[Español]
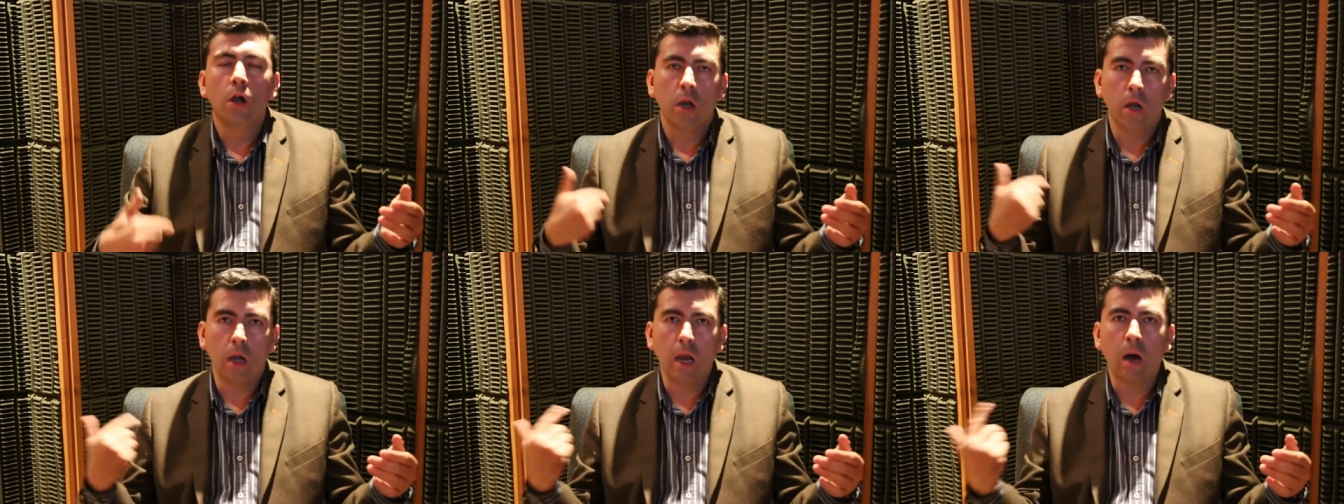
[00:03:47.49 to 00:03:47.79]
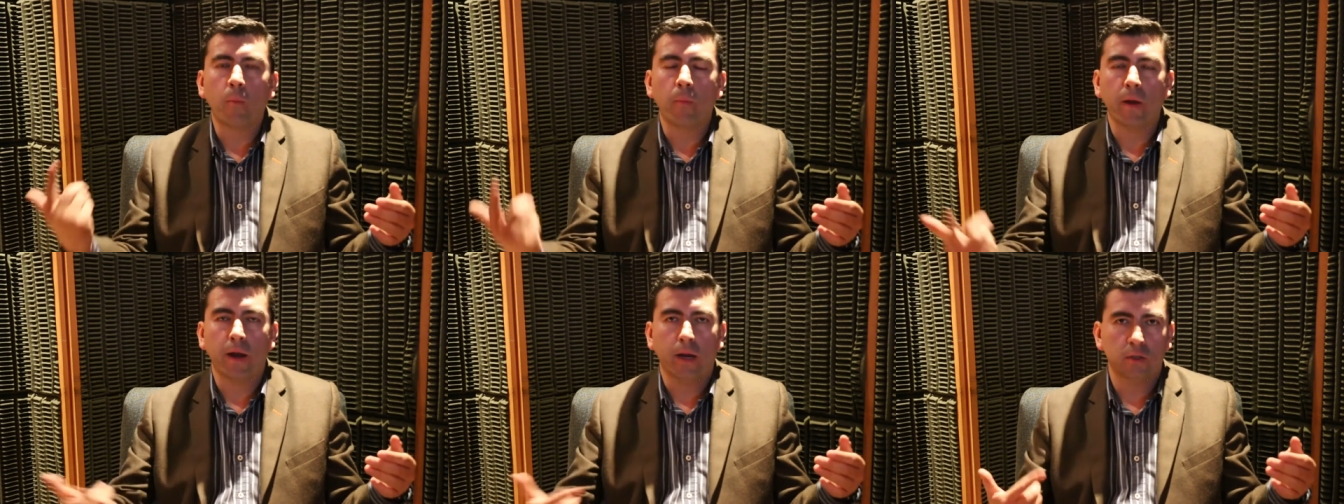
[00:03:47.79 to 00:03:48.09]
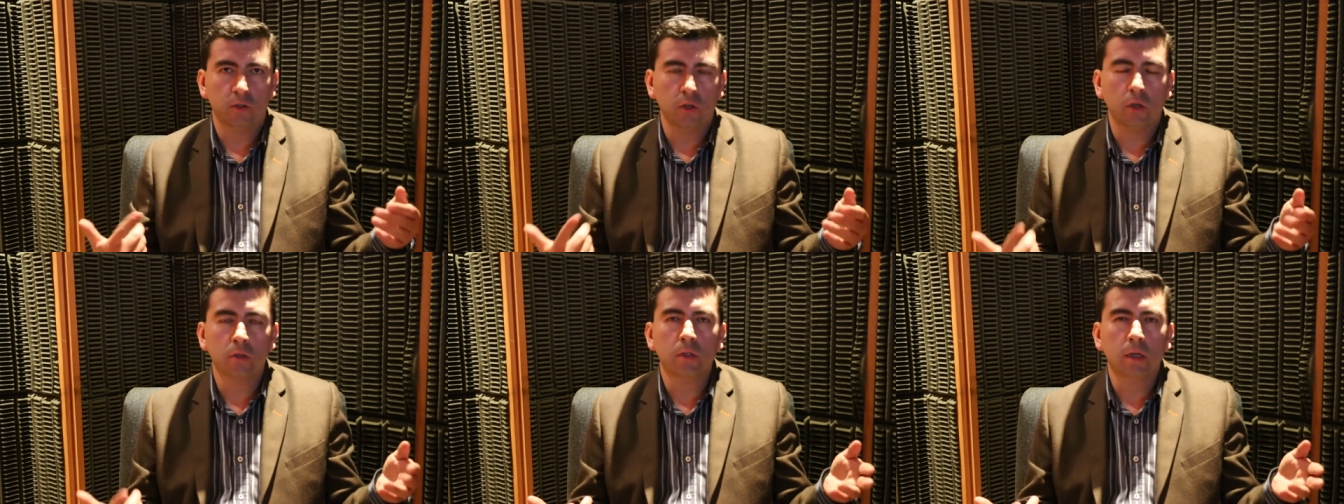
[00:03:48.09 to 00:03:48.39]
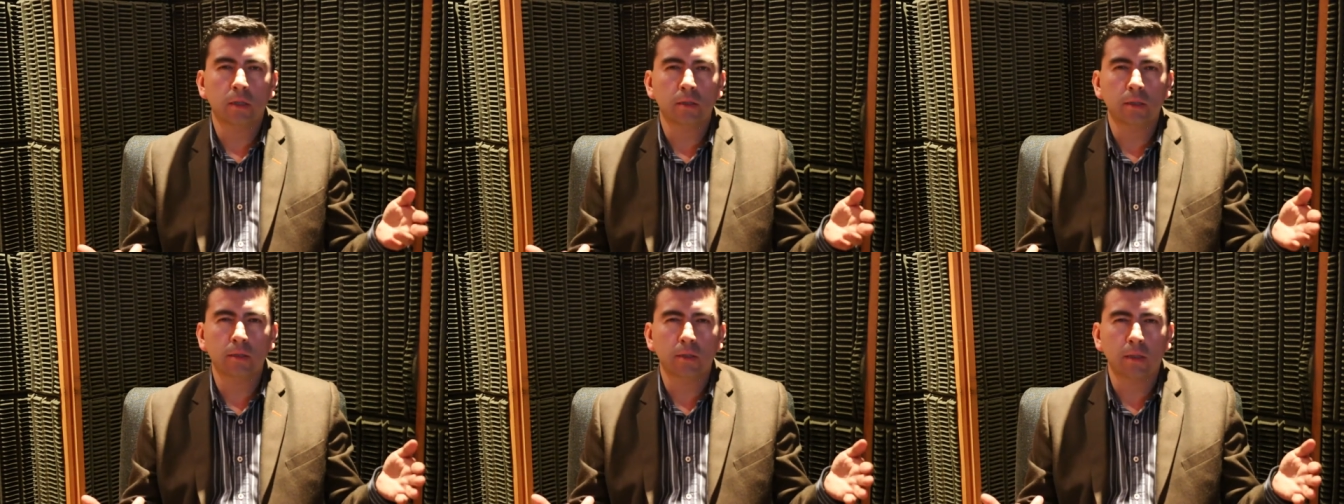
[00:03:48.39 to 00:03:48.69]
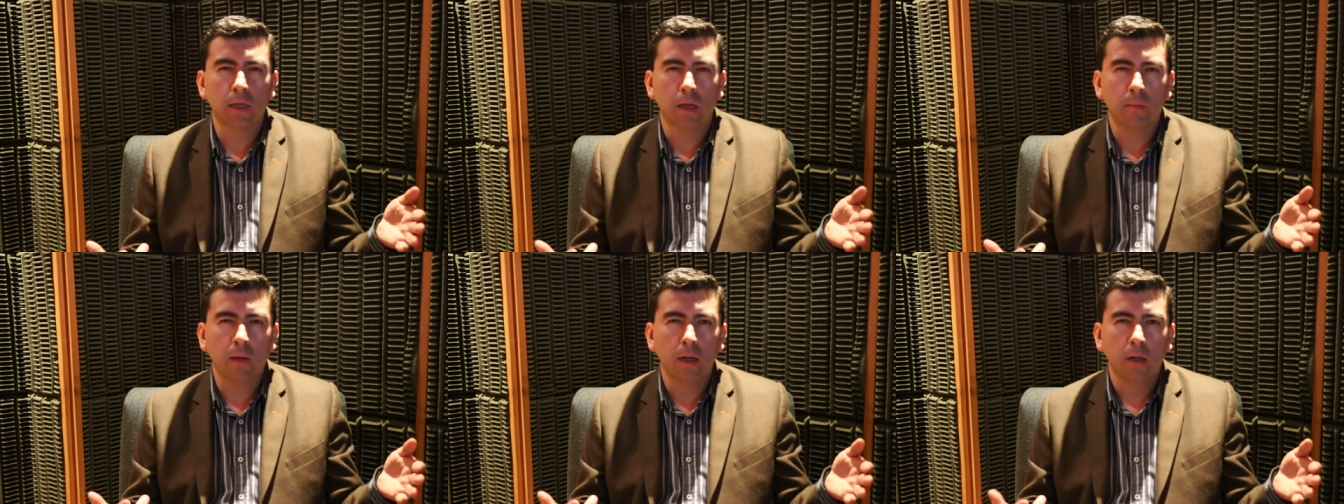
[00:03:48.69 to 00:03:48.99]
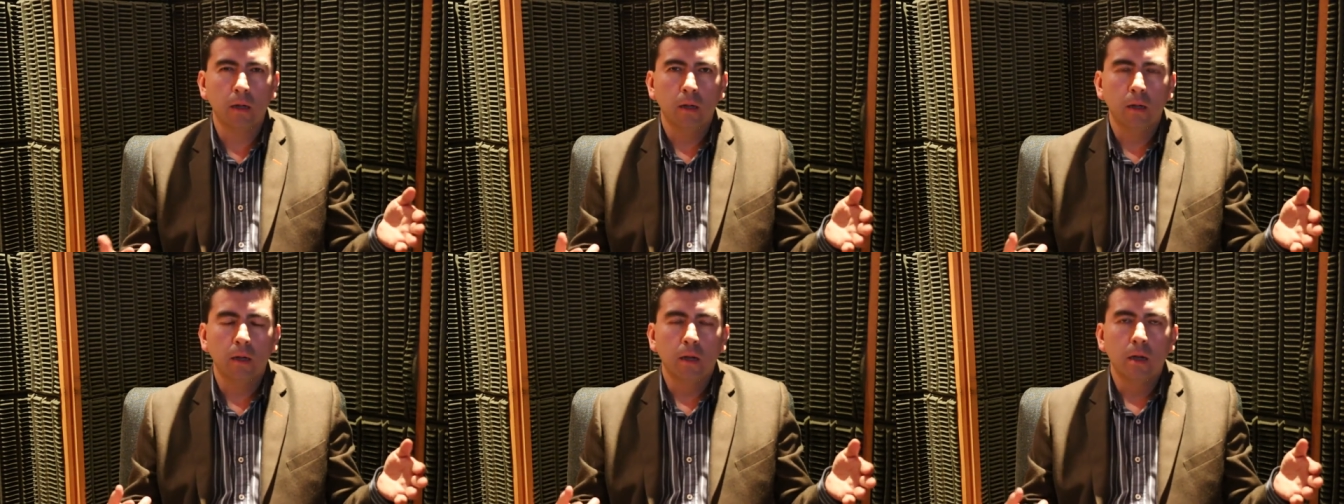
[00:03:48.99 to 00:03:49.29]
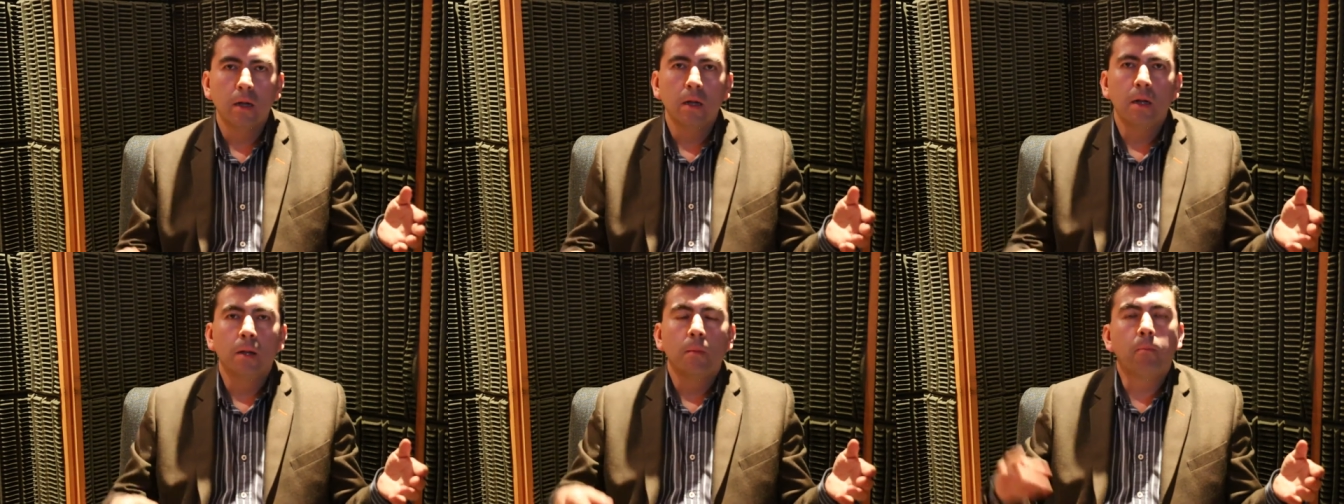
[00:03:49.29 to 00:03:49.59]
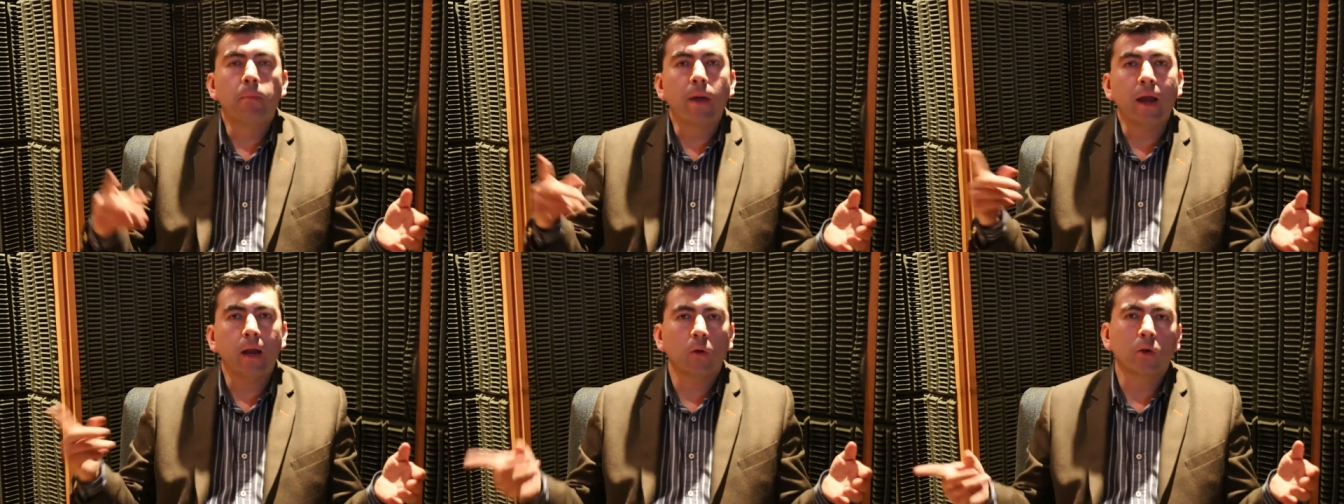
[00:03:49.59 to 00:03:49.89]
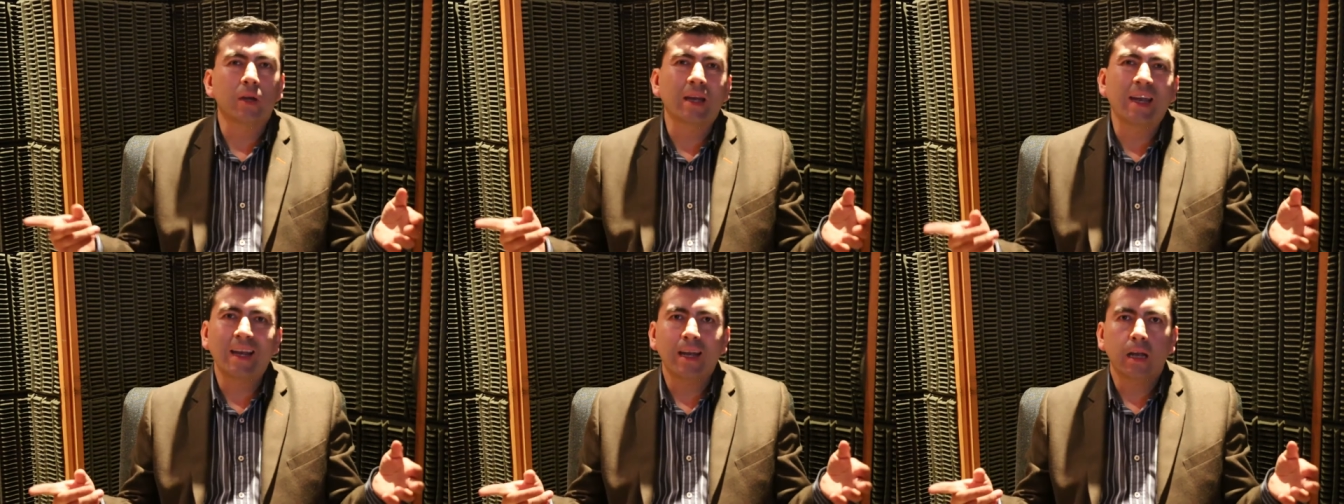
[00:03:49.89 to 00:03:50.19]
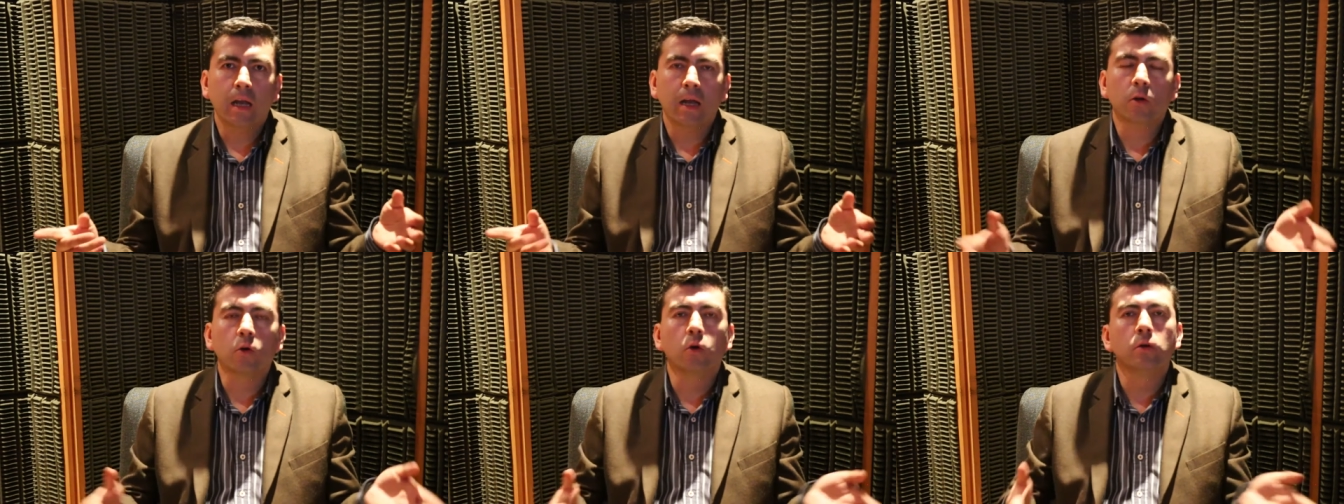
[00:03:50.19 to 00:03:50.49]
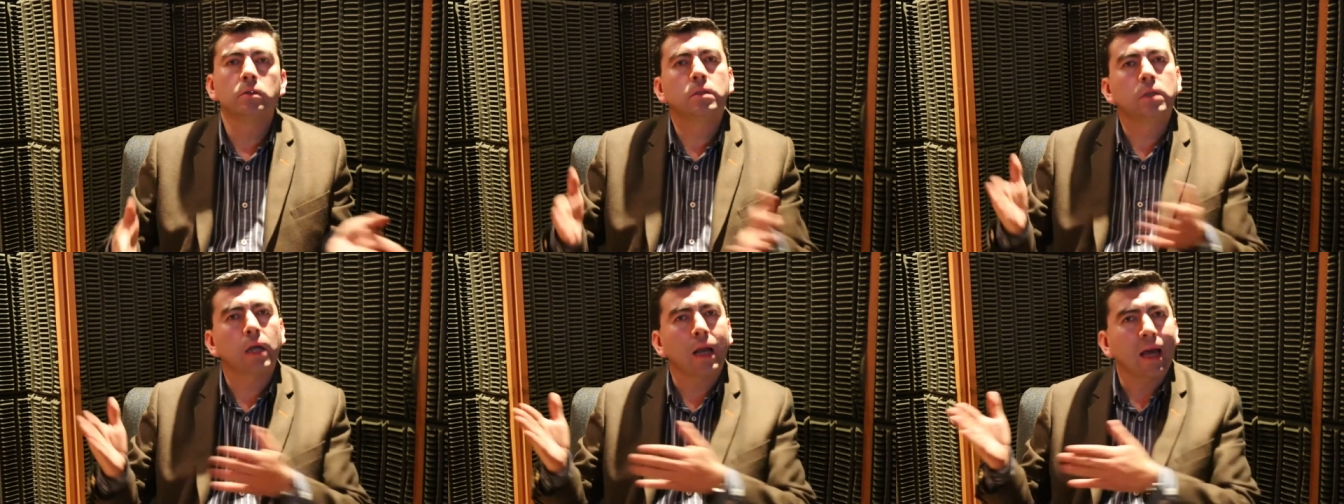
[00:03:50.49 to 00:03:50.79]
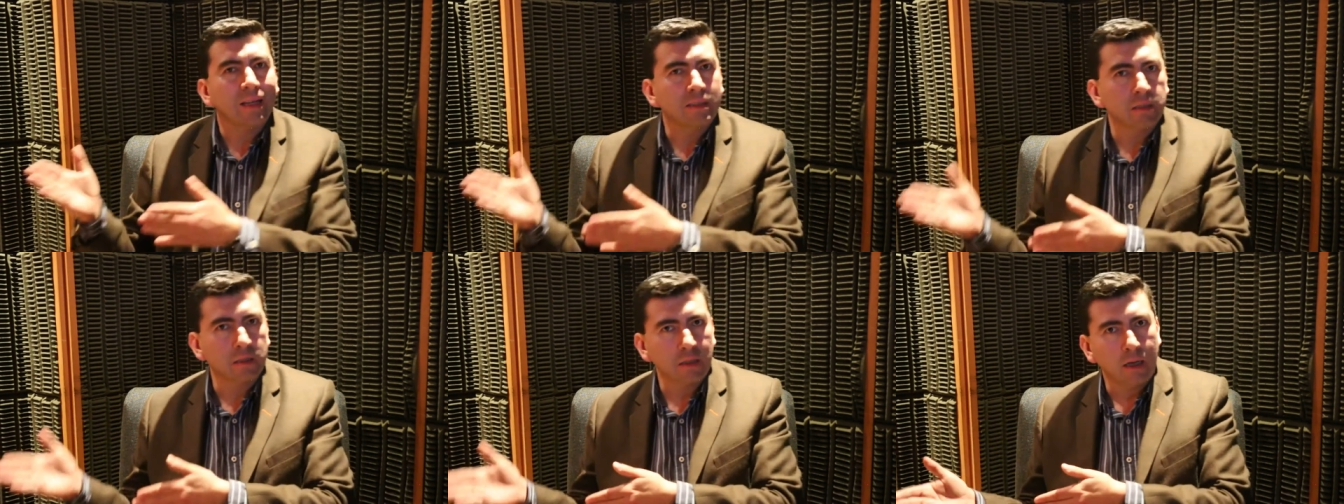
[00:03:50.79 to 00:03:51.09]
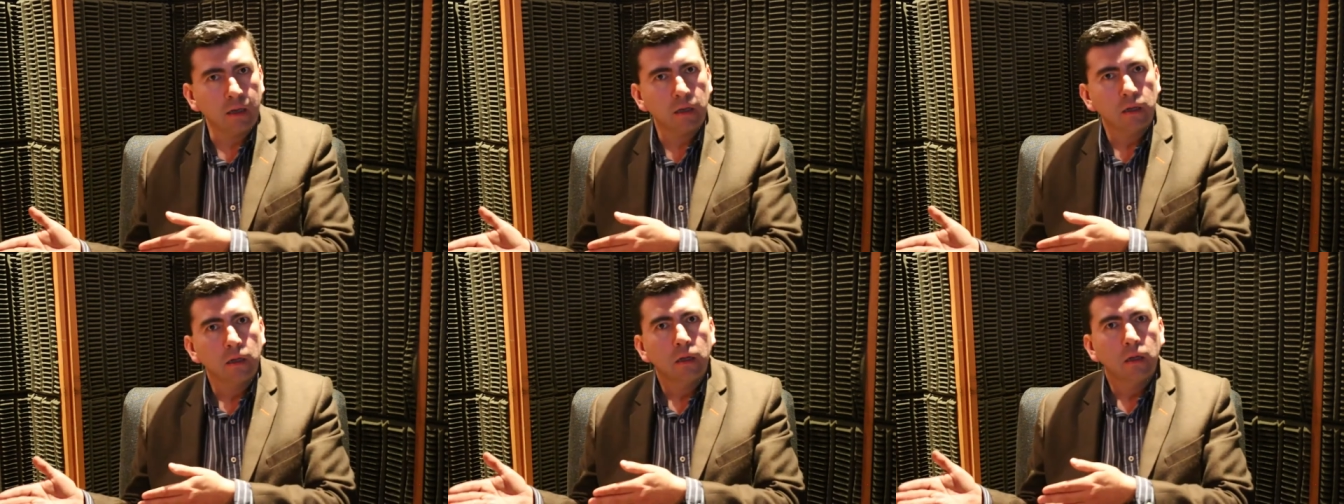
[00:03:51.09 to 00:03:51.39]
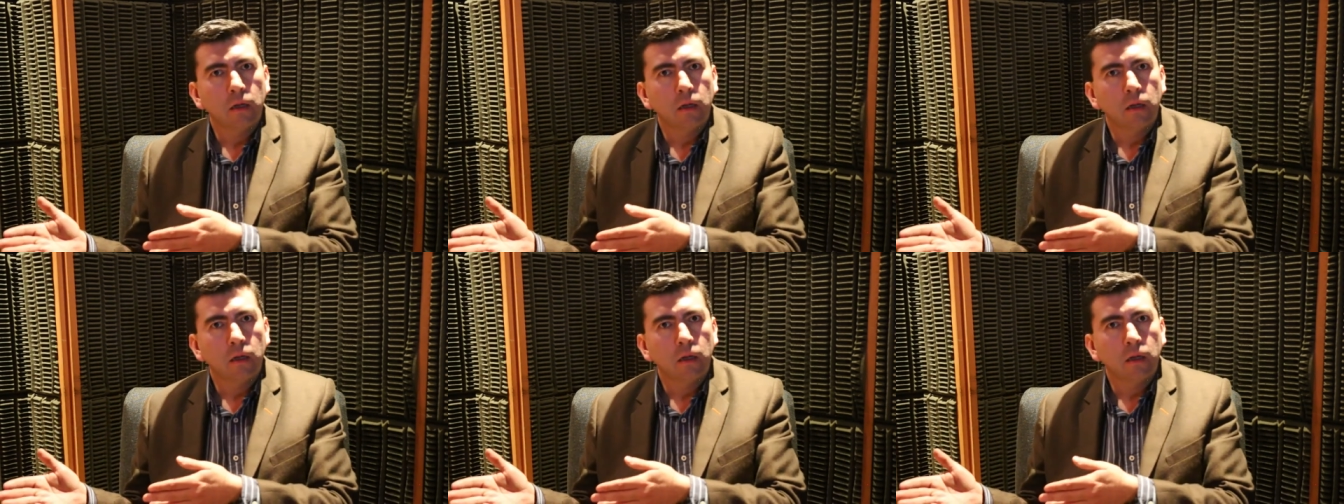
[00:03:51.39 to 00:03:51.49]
la operación del sistema, pero que contrasta